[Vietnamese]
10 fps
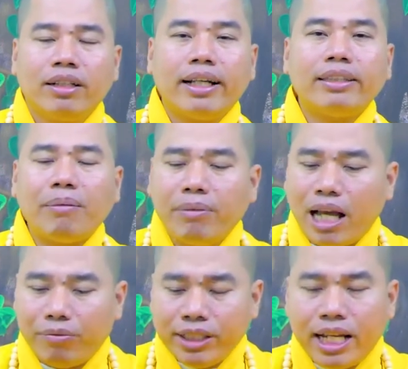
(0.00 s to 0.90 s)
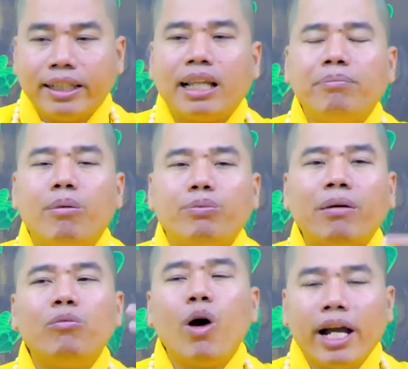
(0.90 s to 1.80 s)
Cái tâm làm phải sanh tâm, một
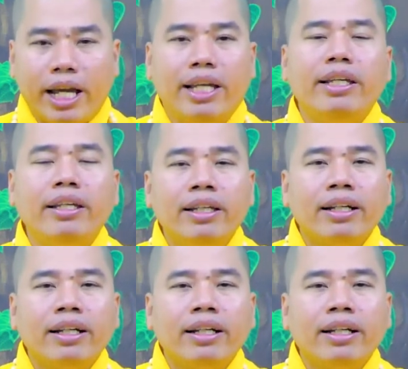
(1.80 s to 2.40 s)
tâm quan hỷ,